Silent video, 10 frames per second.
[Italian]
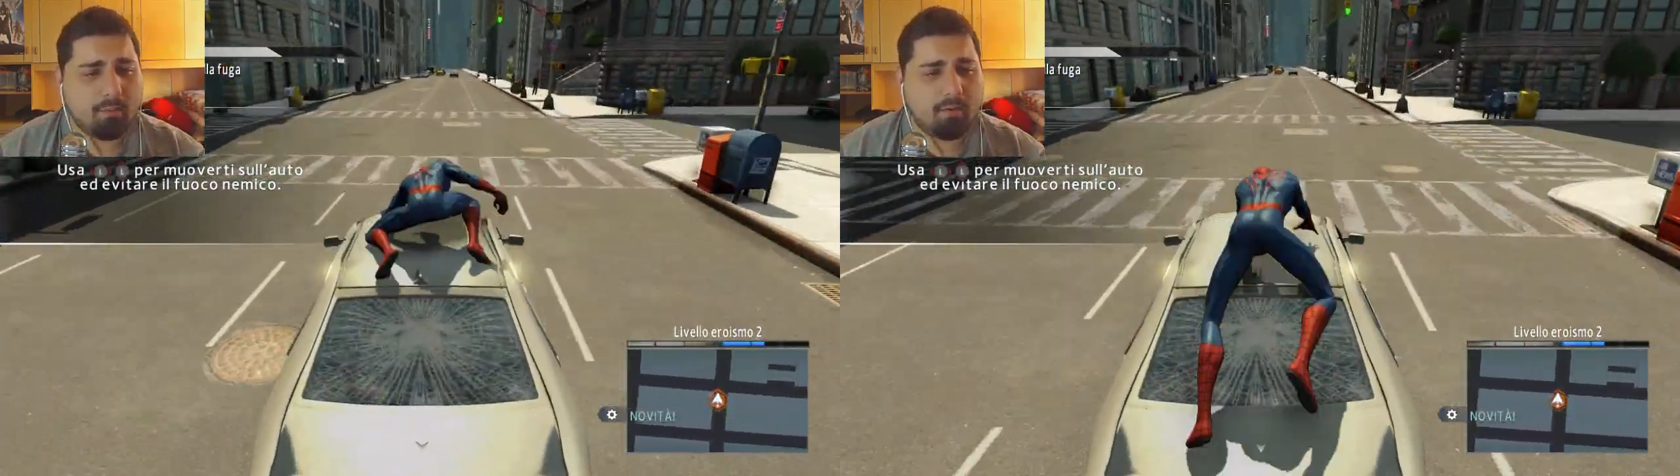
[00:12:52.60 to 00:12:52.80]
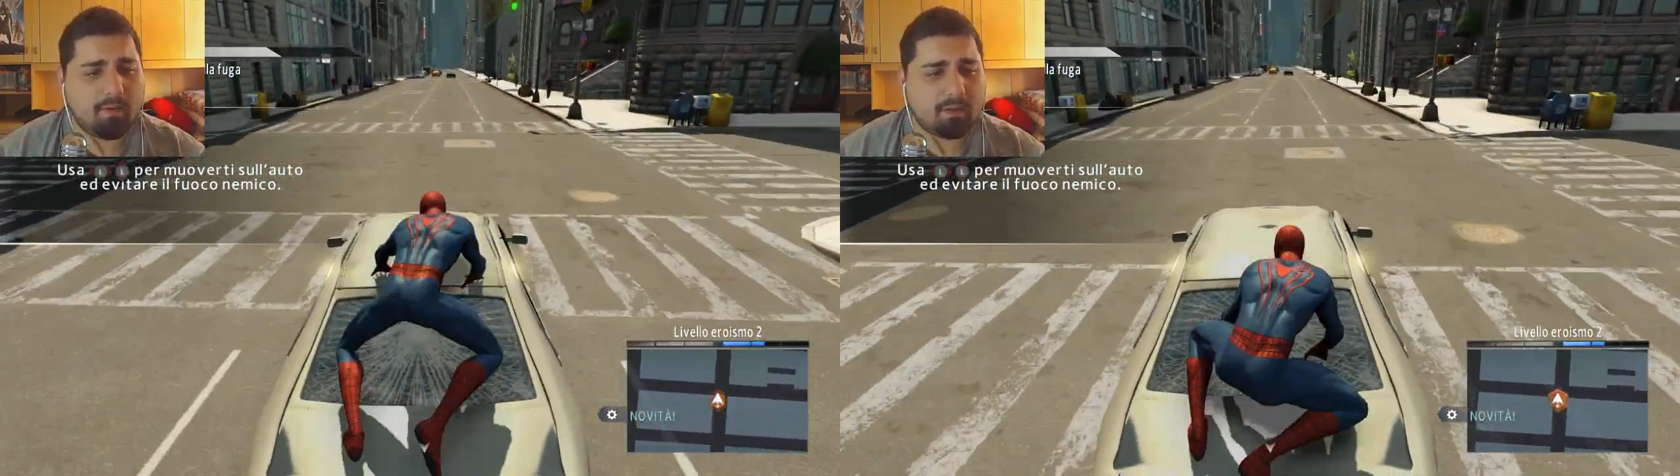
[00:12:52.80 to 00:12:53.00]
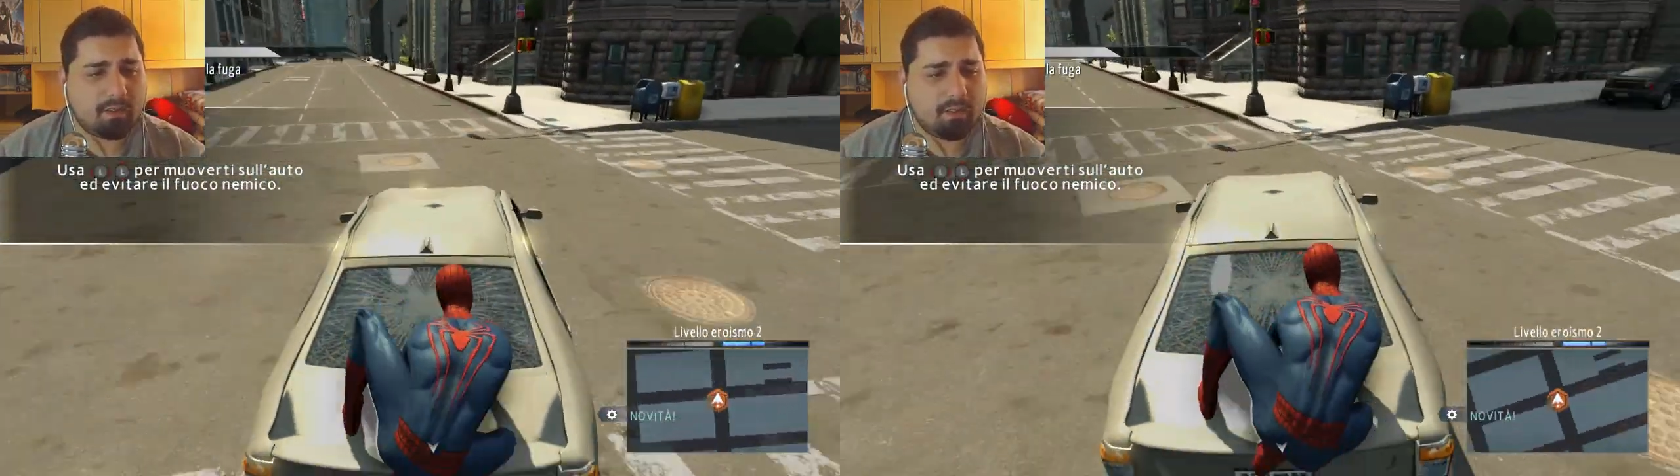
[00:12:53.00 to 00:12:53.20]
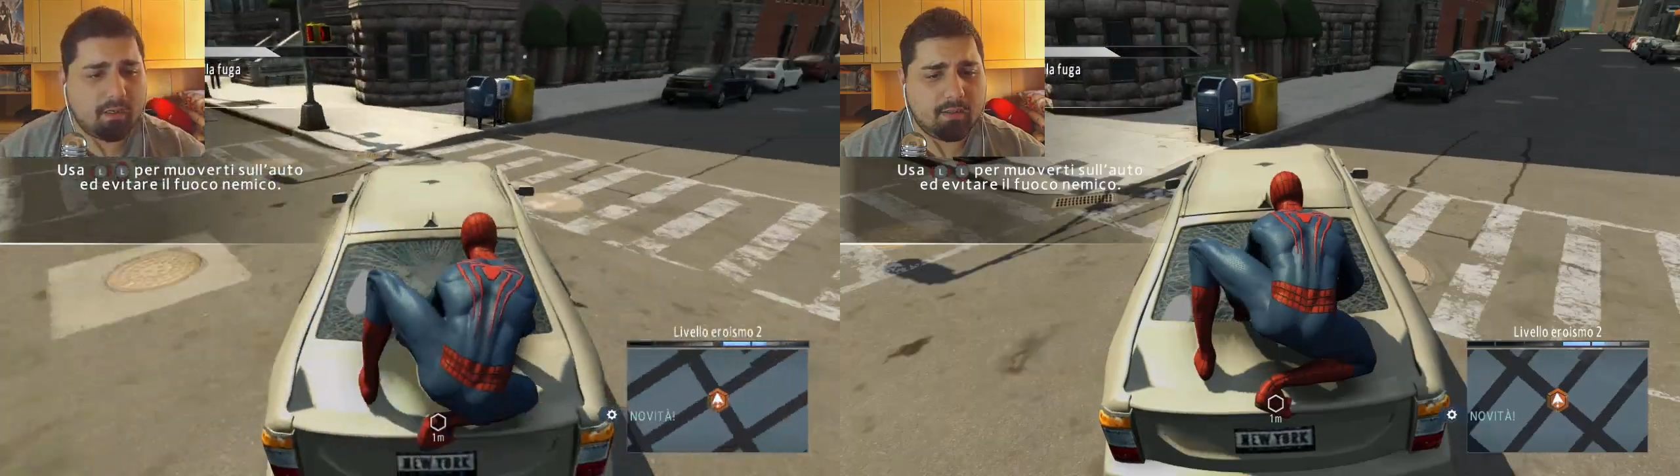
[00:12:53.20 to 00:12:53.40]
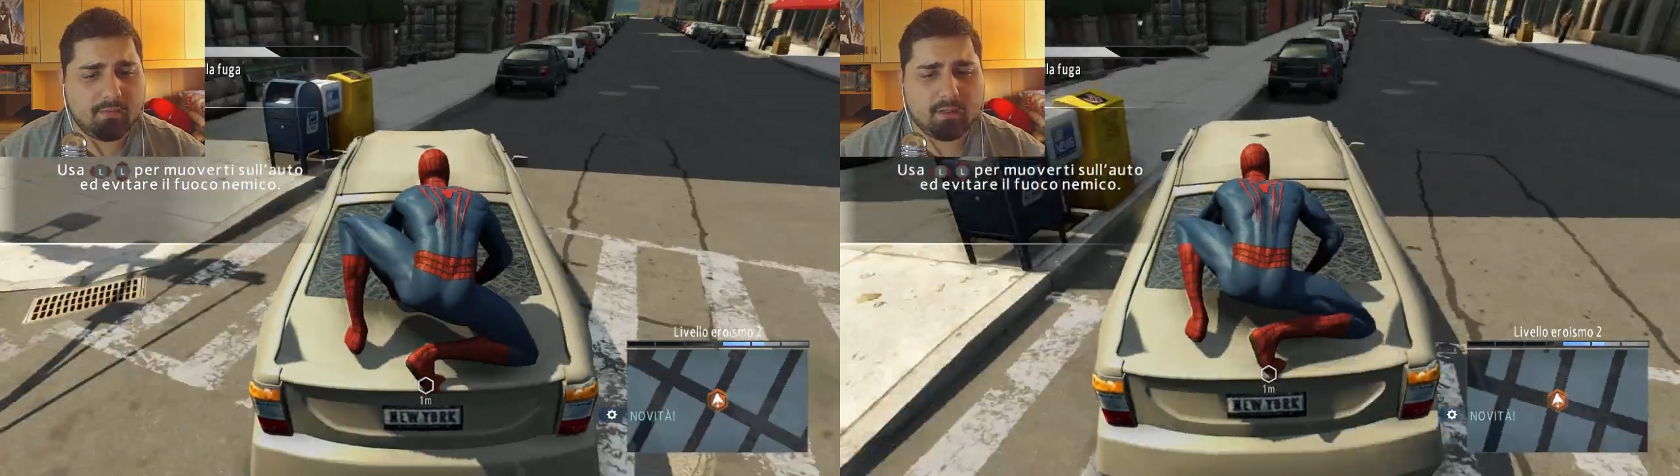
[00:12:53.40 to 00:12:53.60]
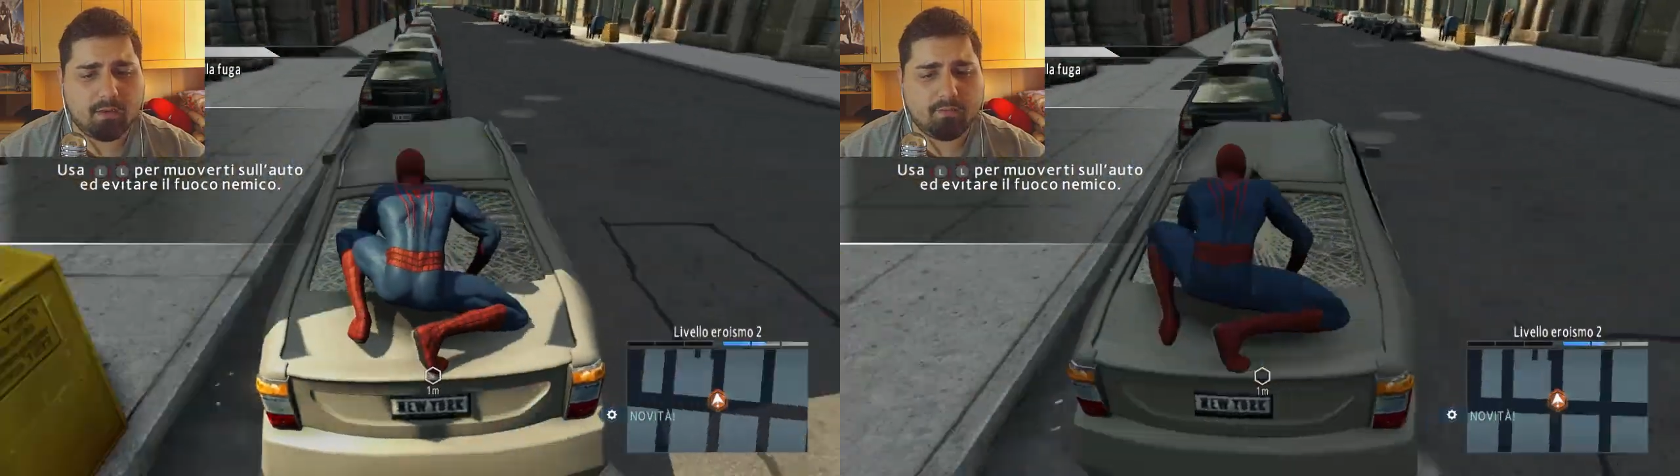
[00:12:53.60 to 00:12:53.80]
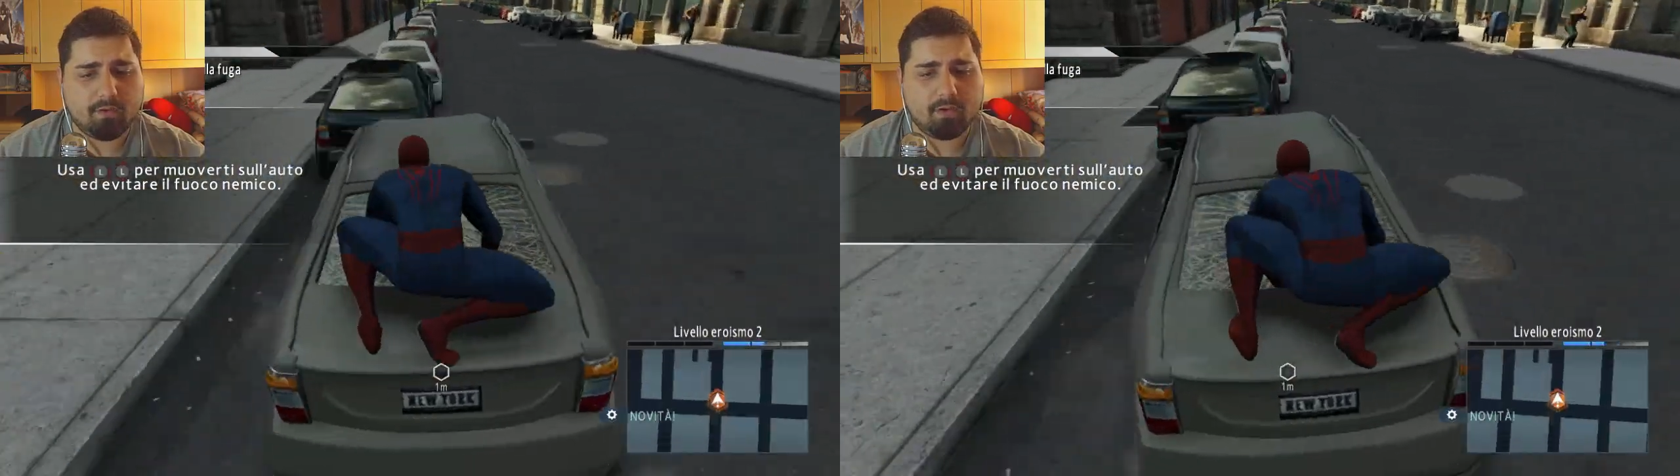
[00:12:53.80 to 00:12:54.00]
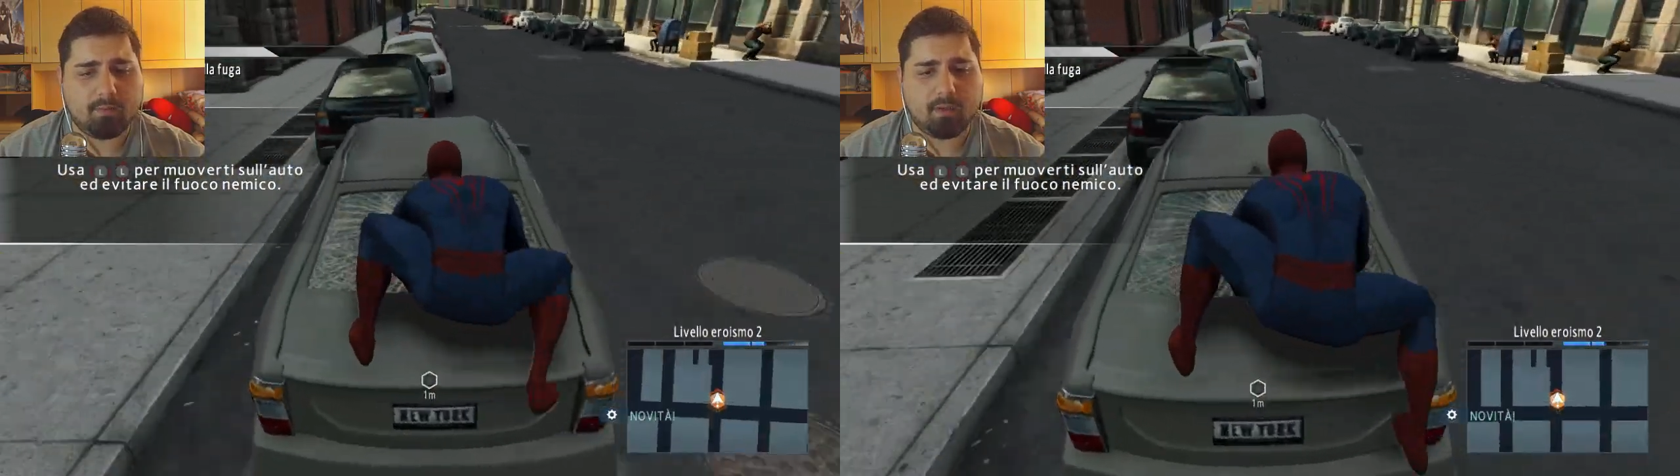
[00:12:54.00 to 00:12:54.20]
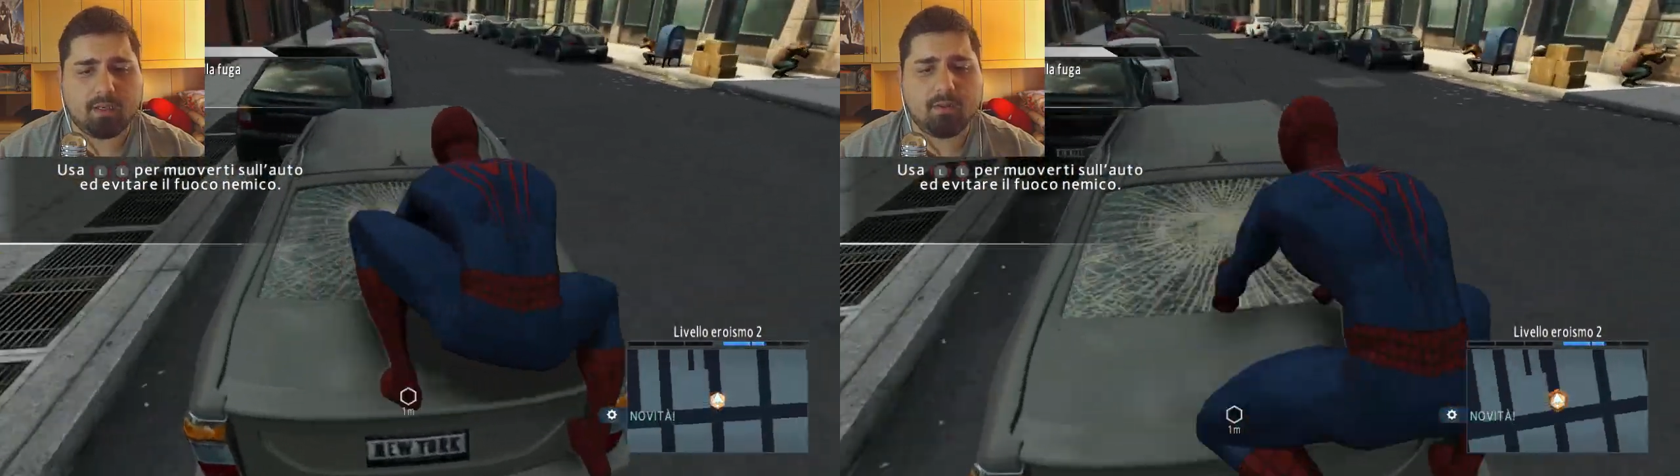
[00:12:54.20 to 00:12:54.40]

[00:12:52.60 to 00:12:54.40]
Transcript: per muoverti ed evitare il fuoco nemico.